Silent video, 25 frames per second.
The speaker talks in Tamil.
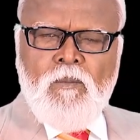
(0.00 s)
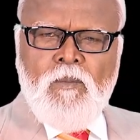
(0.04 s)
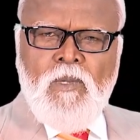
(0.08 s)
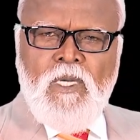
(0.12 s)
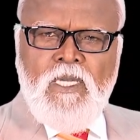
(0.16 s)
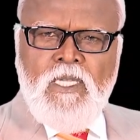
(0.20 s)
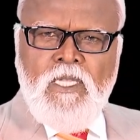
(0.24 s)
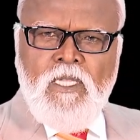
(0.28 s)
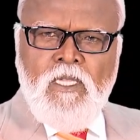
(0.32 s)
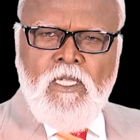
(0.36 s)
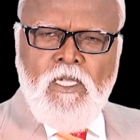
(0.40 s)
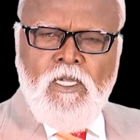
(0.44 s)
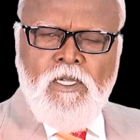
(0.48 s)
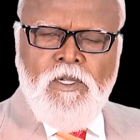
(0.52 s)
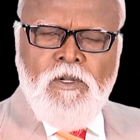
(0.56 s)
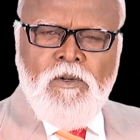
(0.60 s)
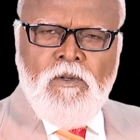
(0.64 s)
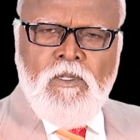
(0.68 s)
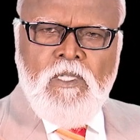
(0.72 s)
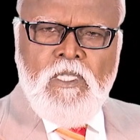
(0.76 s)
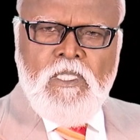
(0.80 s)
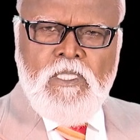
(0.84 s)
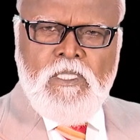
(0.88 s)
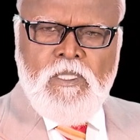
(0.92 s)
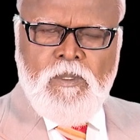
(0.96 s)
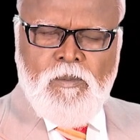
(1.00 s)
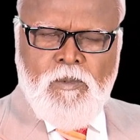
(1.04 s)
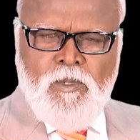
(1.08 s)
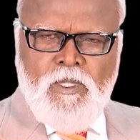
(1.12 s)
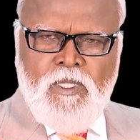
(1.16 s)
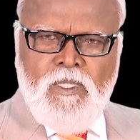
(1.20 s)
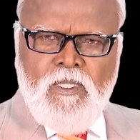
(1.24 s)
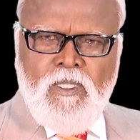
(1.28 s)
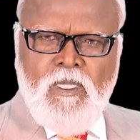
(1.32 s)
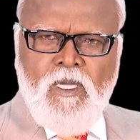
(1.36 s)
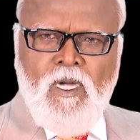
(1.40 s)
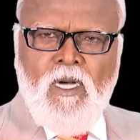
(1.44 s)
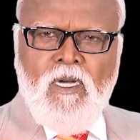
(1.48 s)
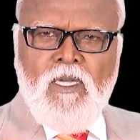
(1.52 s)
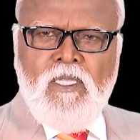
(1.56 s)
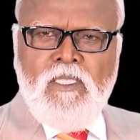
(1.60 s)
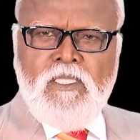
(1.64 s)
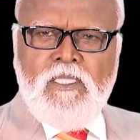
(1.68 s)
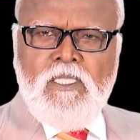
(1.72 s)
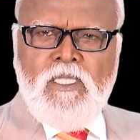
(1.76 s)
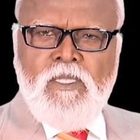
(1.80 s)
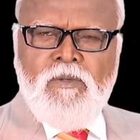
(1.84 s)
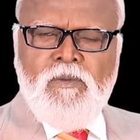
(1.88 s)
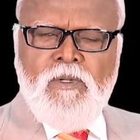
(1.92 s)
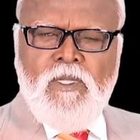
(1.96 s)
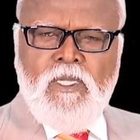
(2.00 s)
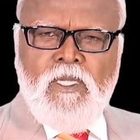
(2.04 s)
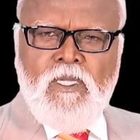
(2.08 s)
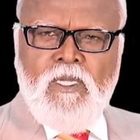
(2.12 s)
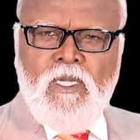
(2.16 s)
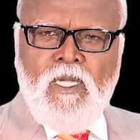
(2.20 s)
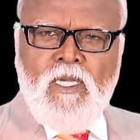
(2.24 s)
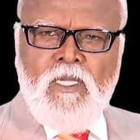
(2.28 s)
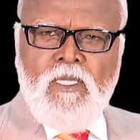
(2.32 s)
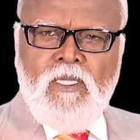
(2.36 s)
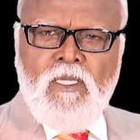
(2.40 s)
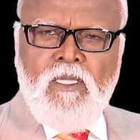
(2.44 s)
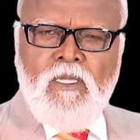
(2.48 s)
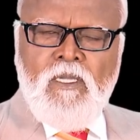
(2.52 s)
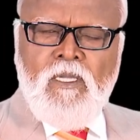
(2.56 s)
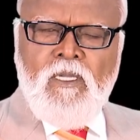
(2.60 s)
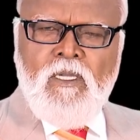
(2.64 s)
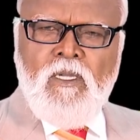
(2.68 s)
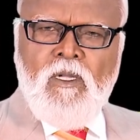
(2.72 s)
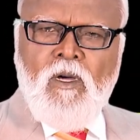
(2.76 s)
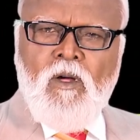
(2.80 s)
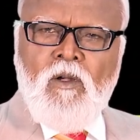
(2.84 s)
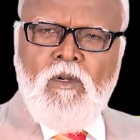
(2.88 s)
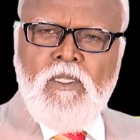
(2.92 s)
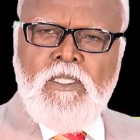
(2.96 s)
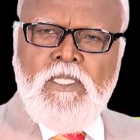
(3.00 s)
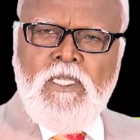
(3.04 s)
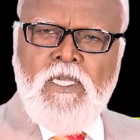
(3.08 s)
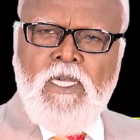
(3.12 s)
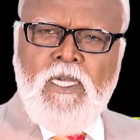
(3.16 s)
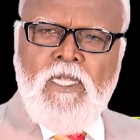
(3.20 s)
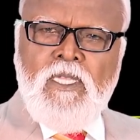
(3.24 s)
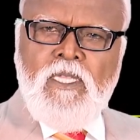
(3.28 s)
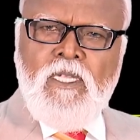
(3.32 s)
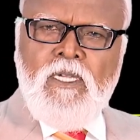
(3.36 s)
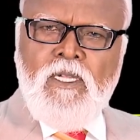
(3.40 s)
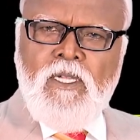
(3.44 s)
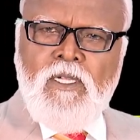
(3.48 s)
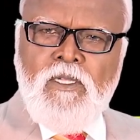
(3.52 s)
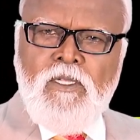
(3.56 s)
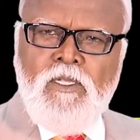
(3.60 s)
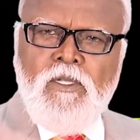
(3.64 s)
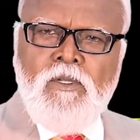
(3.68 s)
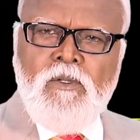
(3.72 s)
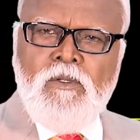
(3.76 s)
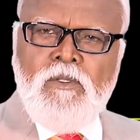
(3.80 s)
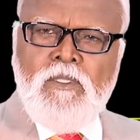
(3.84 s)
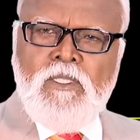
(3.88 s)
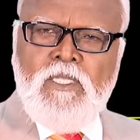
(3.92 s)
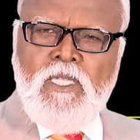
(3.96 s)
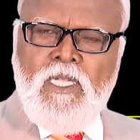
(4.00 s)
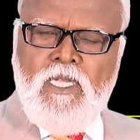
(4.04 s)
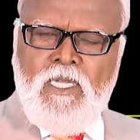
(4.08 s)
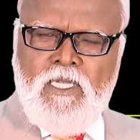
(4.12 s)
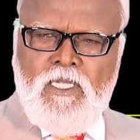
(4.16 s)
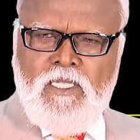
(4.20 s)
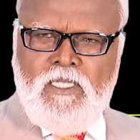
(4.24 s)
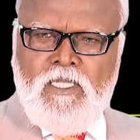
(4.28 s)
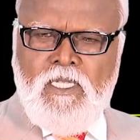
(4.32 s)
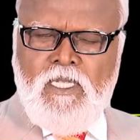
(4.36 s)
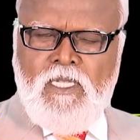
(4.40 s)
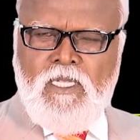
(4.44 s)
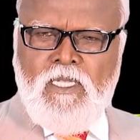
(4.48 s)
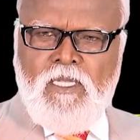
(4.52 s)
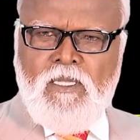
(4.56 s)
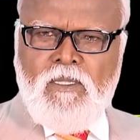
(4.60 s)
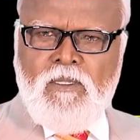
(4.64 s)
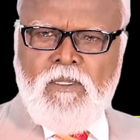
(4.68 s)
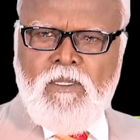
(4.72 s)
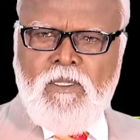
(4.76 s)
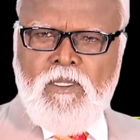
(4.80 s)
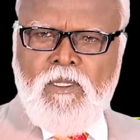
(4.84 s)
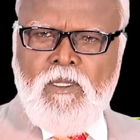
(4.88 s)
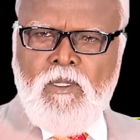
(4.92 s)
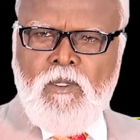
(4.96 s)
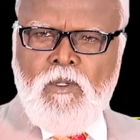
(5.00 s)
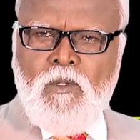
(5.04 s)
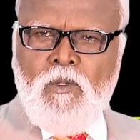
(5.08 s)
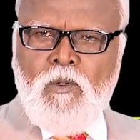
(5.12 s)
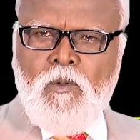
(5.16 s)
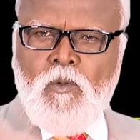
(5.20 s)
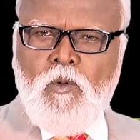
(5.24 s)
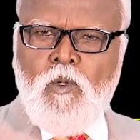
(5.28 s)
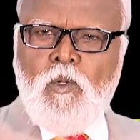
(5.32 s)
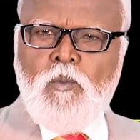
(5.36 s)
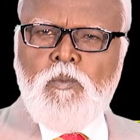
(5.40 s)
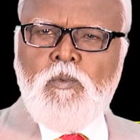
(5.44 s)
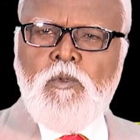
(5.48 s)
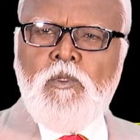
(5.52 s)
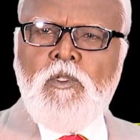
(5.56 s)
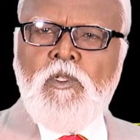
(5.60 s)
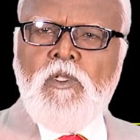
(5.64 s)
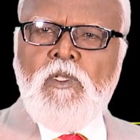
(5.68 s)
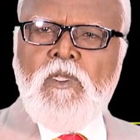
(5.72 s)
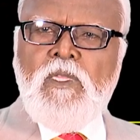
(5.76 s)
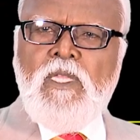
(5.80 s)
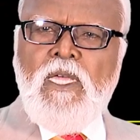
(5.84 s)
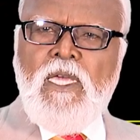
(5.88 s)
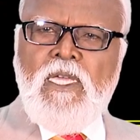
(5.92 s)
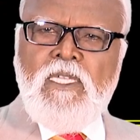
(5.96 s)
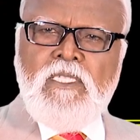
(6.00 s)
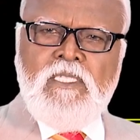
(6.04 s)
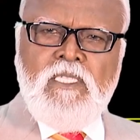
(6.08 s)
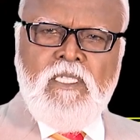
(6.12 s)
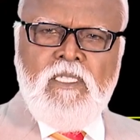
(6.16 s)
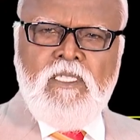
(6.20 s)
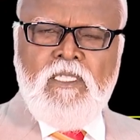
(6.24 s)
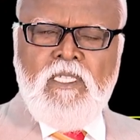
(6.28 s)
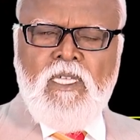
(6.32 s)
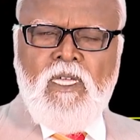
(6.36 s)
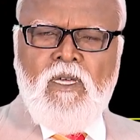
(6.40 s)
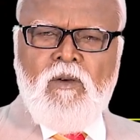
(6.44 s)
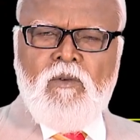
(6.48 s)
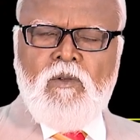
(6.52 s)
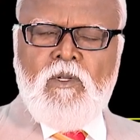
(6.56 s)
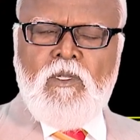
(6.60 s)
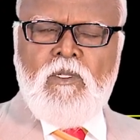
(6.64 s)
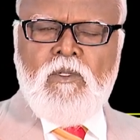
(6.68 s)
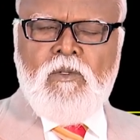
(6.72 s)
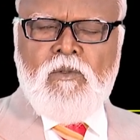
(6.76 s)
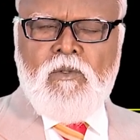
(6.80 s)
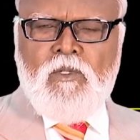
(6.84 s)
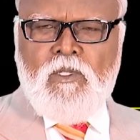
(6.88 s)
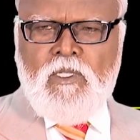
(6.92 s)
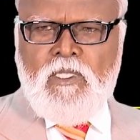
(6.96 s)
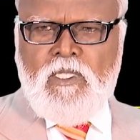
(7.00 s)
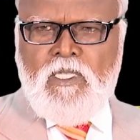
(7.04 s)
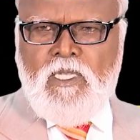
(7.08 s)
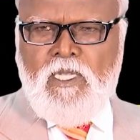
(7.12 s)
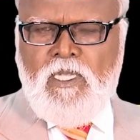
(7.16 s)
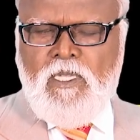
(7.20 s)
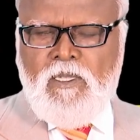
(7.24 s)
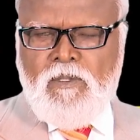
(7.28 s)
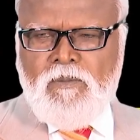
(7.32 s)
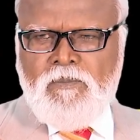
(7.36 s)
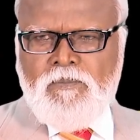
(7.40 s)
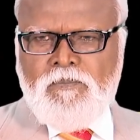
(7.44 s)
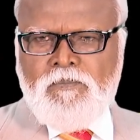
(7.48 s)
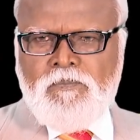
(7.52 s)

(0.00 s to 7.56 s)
பட் இந்த நியூ New காட் God கிவன் given an altogether நியூ டெரிட்டரி ஒரு புது தேசத்தை அவர்களுக்கு கொடுக்கிறார்